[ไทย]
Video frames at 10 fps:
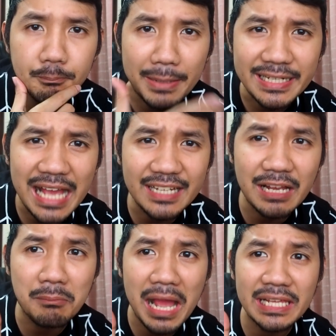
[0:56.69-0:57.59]
เป็นการก
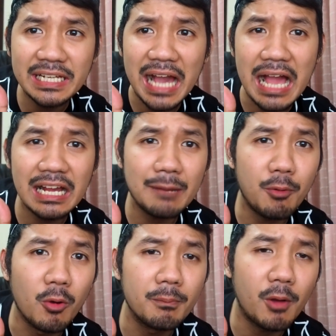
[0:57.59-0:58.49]
ลับมาอีกครั้งครับ
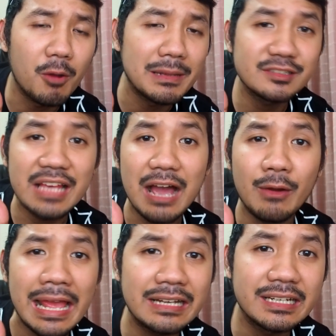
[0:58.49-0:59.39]
ผม ของแม่สาว
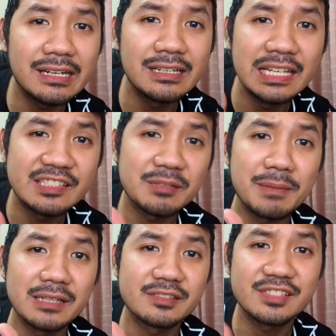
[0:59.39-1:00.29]
แฮกเกอร์ ลิซเบ
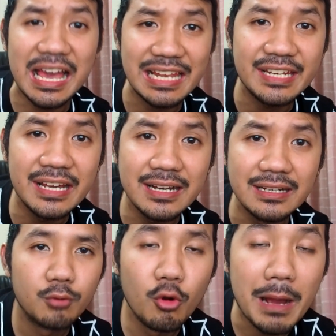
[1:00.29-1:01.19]
ธซาลันเดอร์
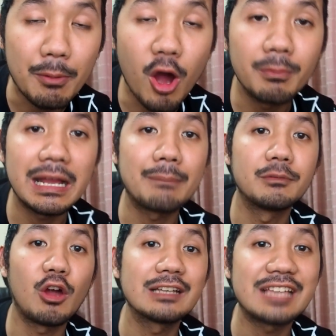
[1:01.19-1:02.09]
ผู้มาพร้อมกับ
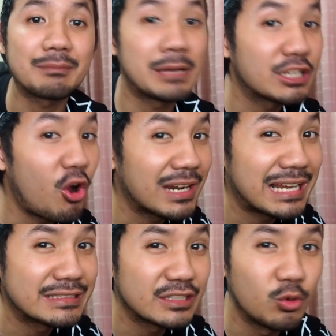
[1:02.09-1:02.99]
รอยสักมังกร
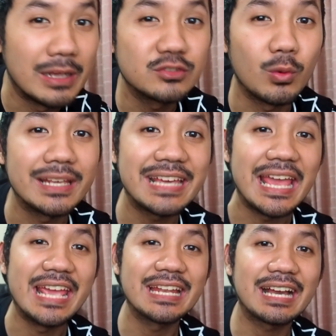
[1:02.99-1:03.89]
อันสลวยสวยเก๋
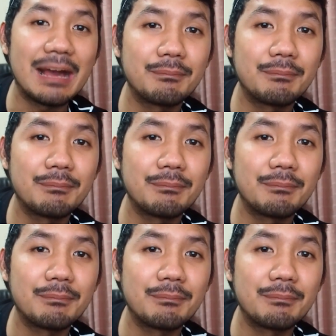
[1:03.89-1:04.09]
นะครับ